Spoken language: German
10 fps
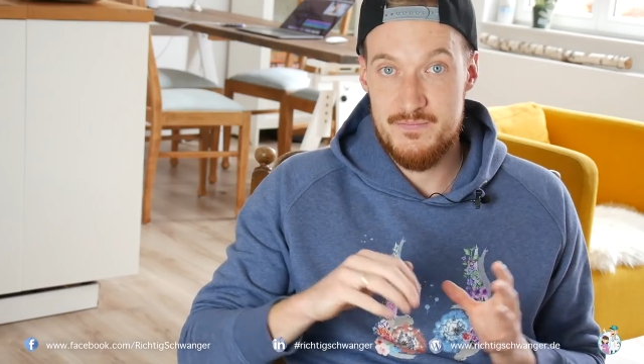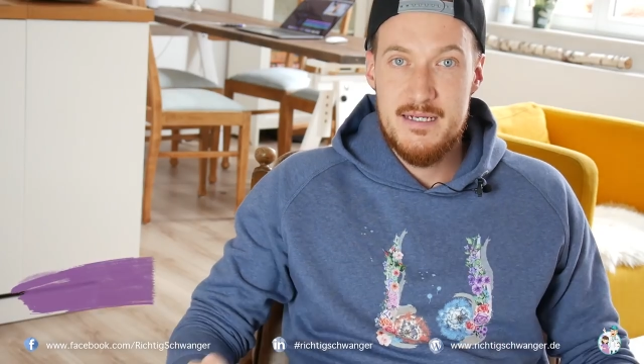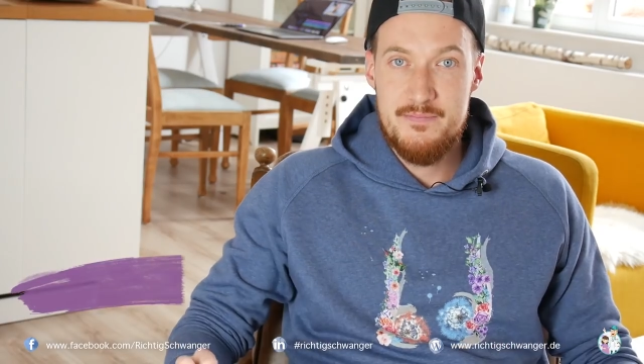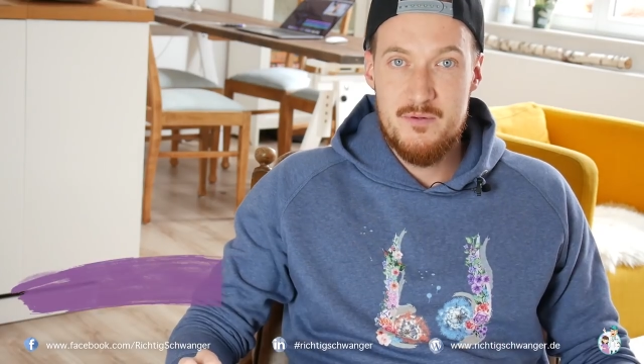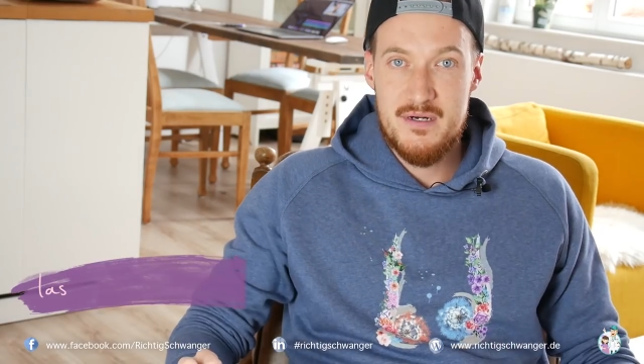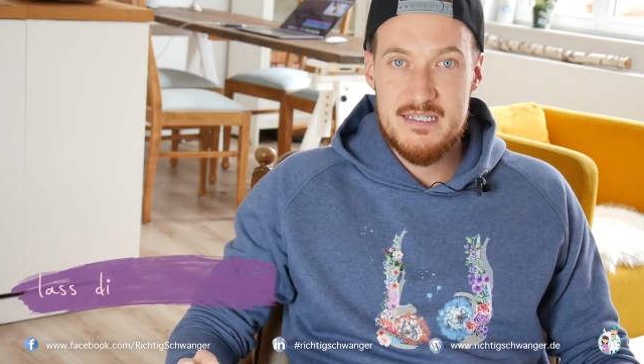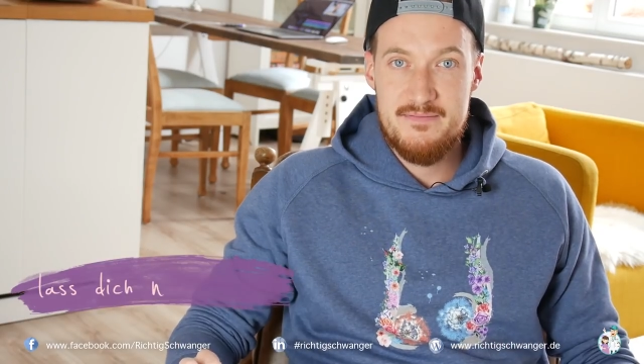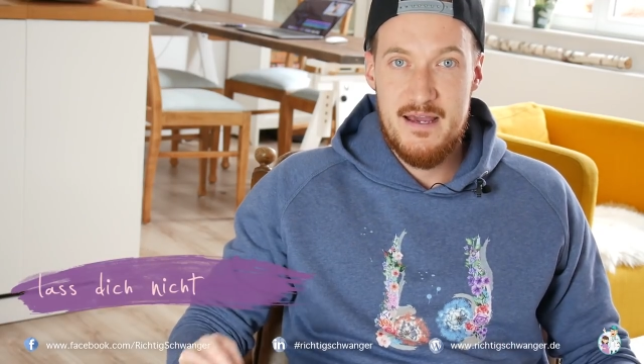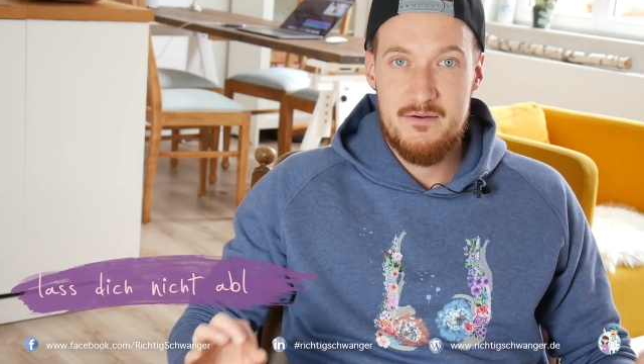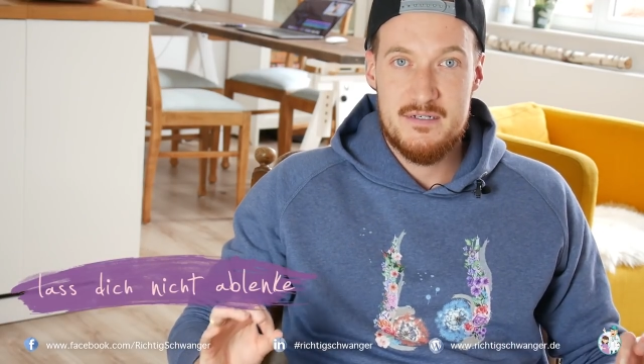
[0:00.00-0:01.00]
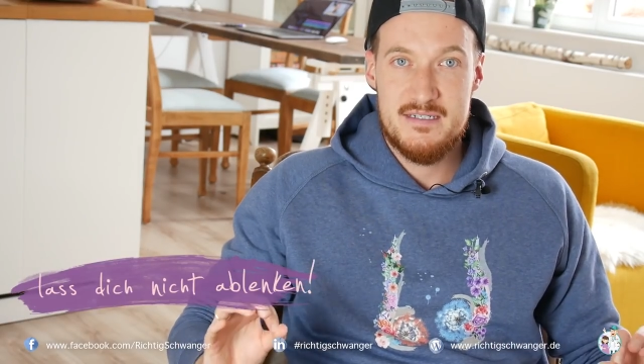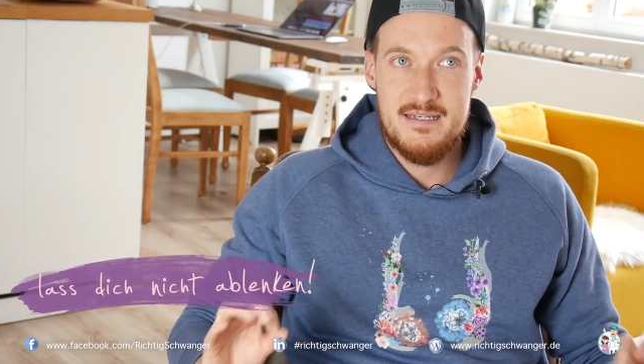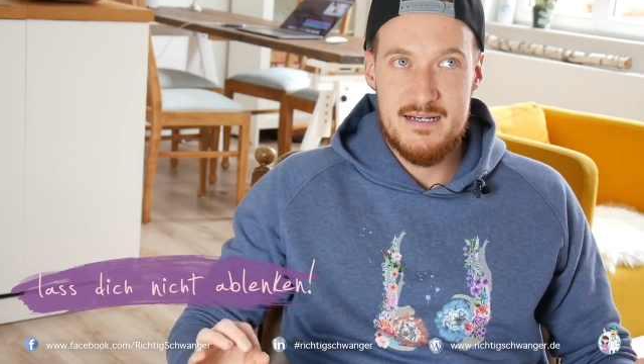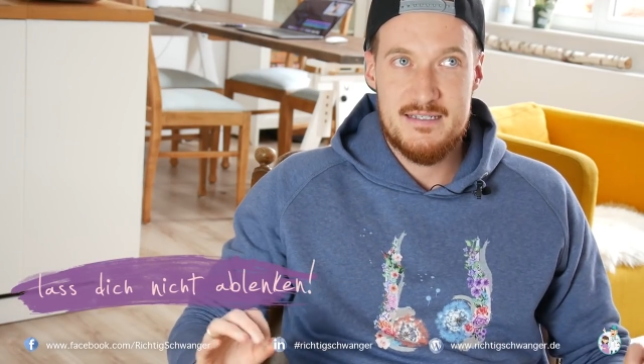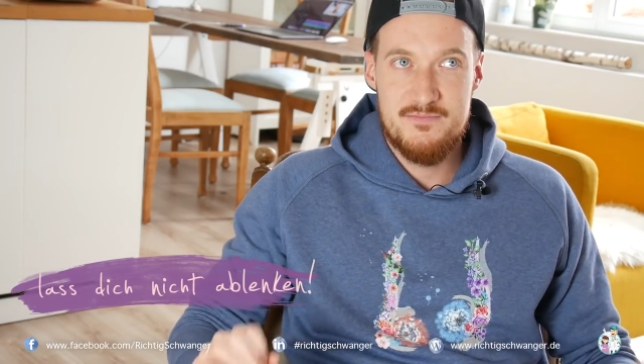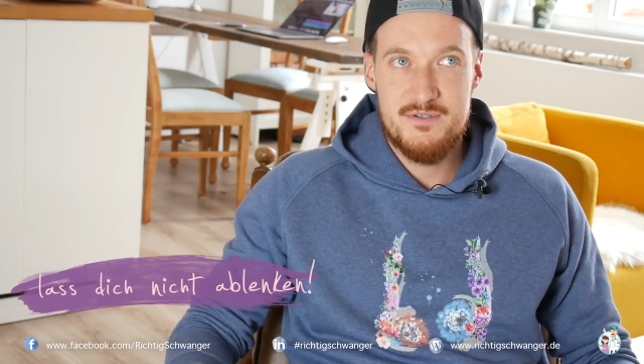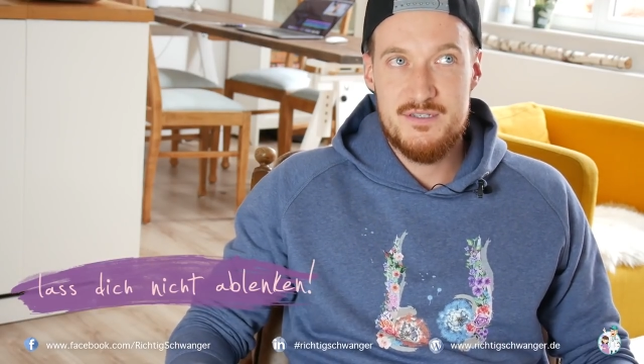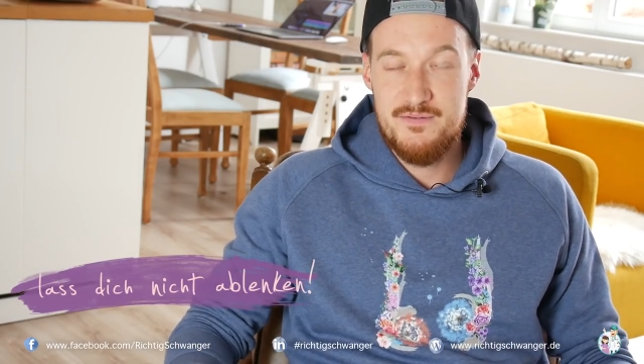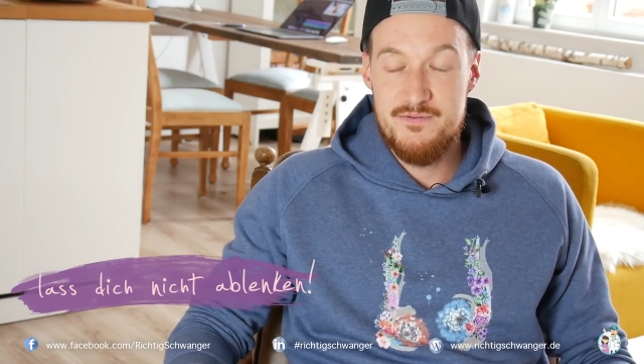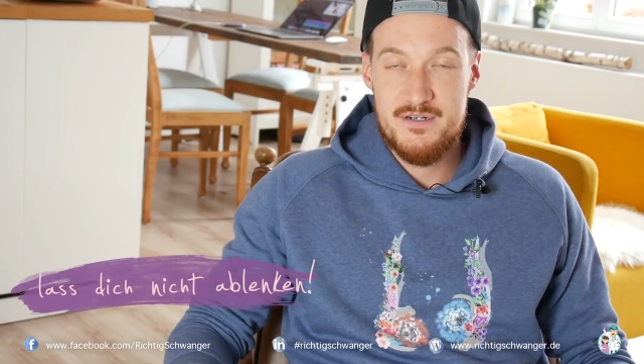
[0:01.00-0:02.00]
Tipp Nummer zwei, und das
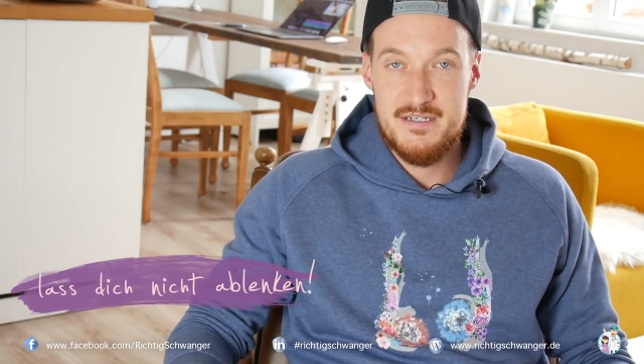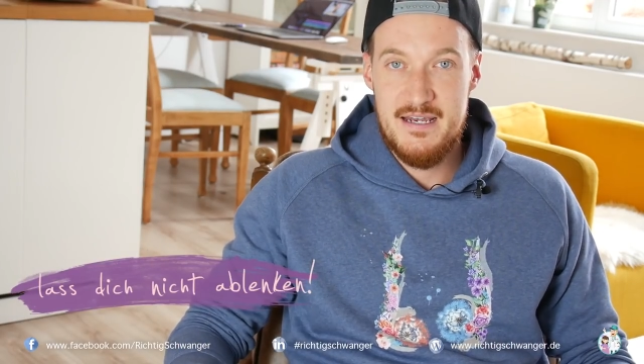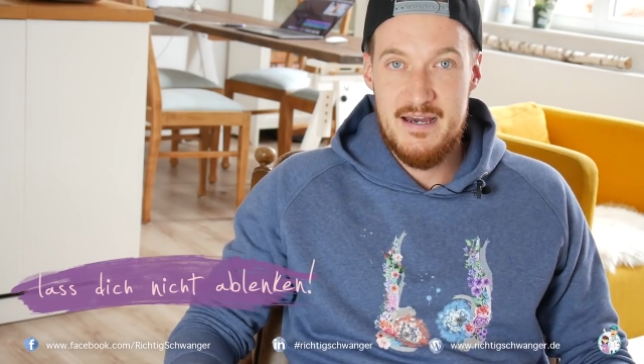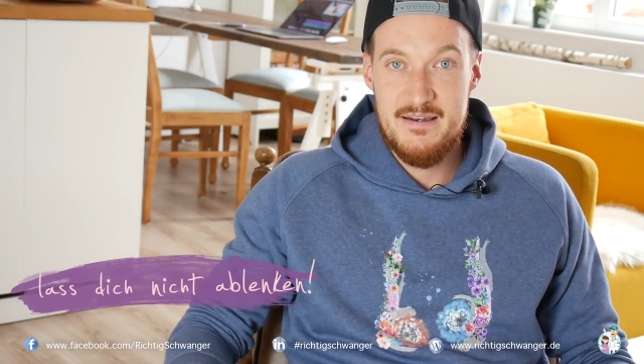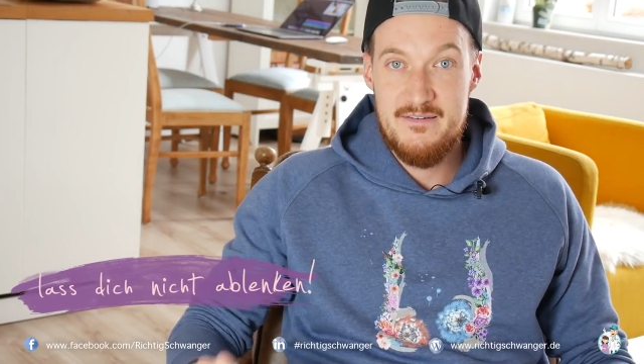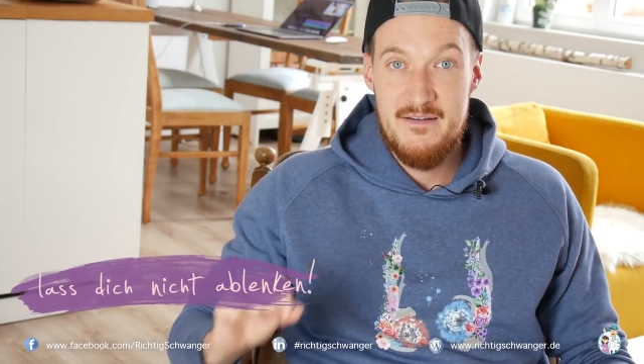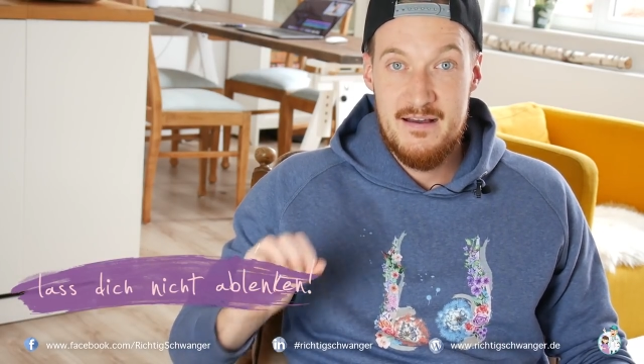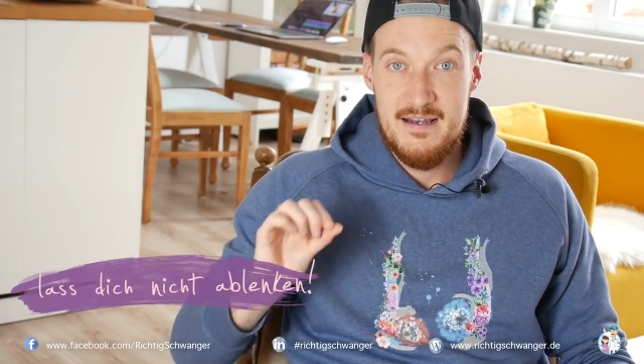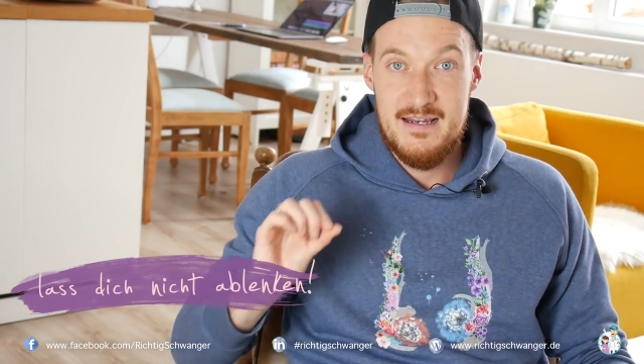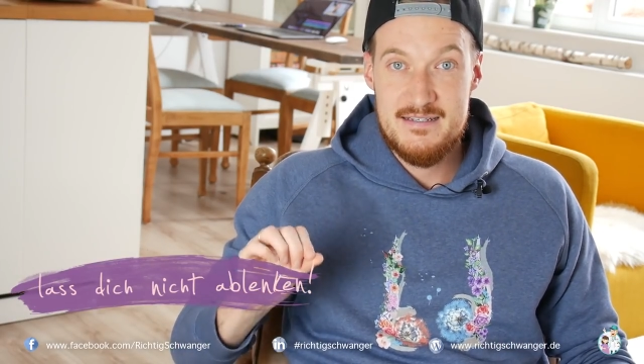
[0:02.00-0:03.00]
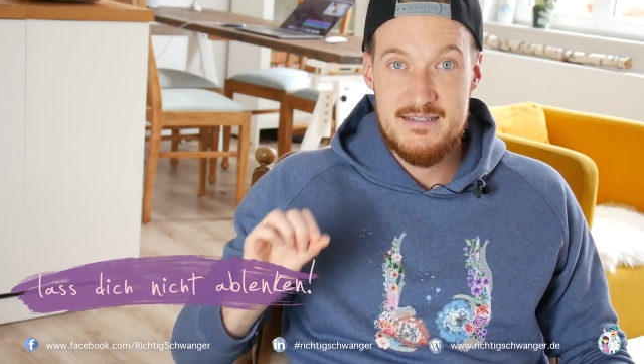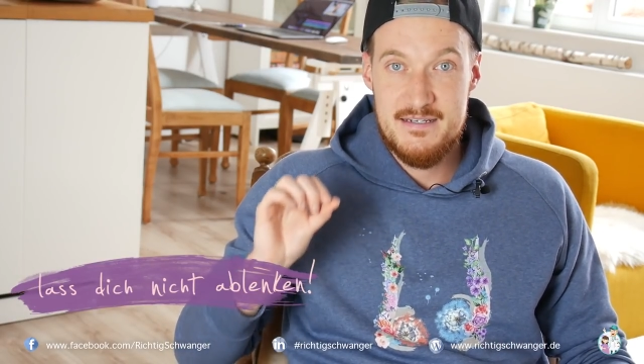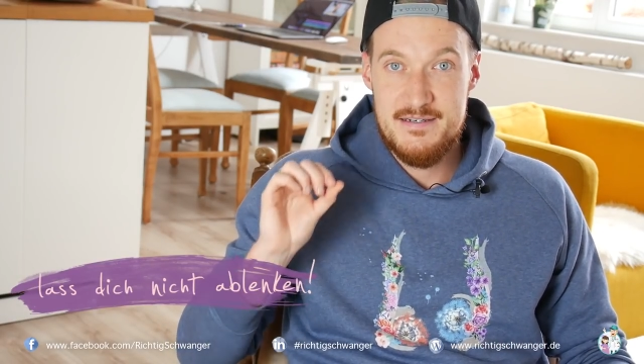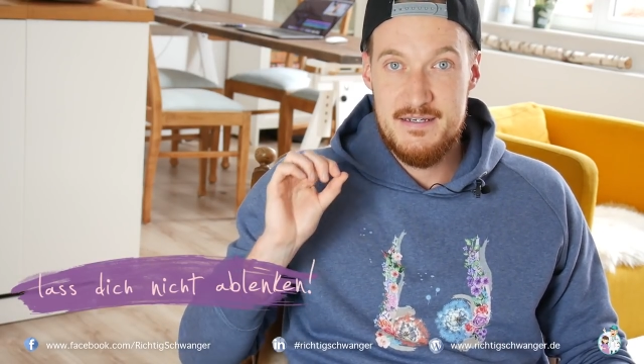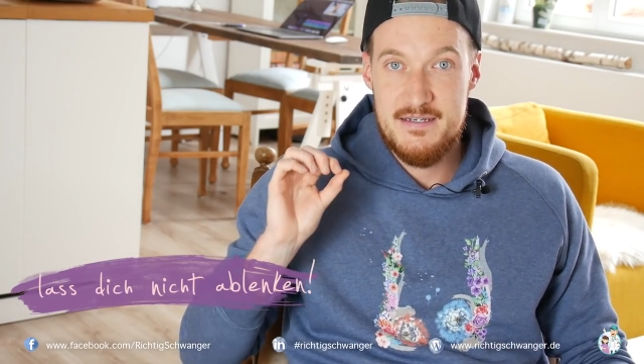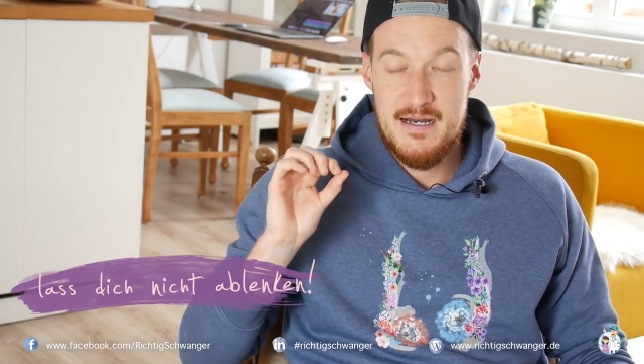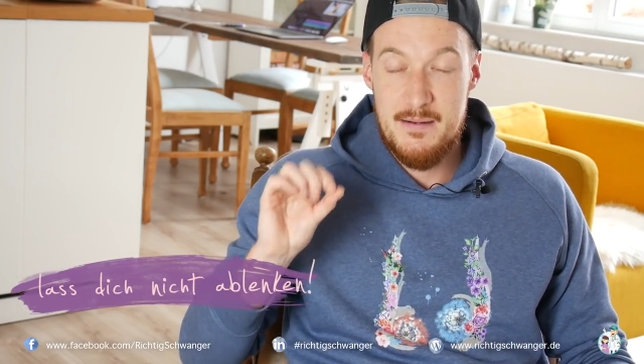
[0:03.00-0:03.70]
musste ich wirklich lernen, lass dich nicht